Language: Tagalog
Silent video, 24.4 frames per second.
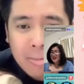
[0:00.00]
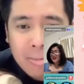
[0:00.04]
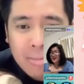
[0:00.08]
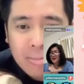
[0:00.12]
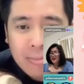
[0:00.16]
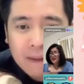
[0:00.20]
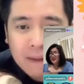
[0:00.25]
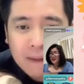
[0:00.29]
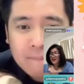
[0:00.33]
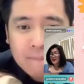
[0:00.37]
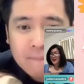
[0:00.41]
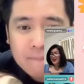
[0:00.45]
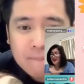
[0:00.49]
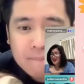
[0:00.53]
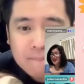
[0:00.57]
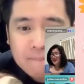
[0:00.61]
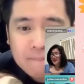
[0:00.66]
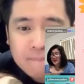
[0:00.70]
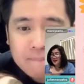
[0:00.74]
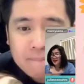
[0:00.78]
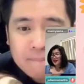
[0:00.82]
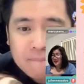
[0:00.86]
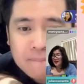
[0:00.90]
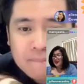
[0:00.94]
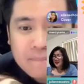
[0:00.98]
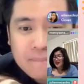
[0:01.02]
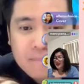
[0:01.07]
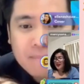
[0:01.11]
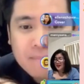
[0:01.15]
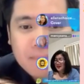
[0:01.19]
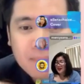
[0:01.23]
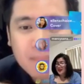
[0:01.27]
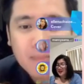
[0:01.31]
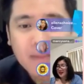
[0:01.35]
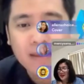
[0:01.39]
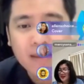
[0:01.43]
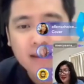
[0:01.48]
Ikaw nga ba na
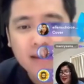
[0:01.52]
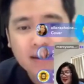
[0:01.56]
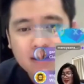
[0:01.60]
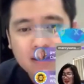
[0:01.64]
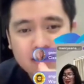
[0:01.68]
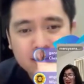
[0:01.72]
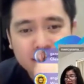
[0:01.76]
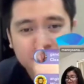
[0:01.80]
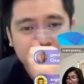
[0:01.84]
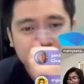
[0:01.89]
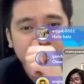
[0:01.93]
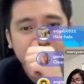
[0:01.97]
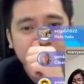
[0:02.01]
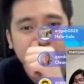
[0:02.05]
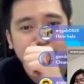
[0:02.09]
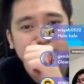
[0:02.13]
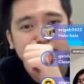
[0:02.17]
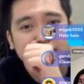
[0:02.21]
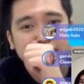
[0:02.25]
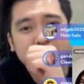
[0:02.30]
my life?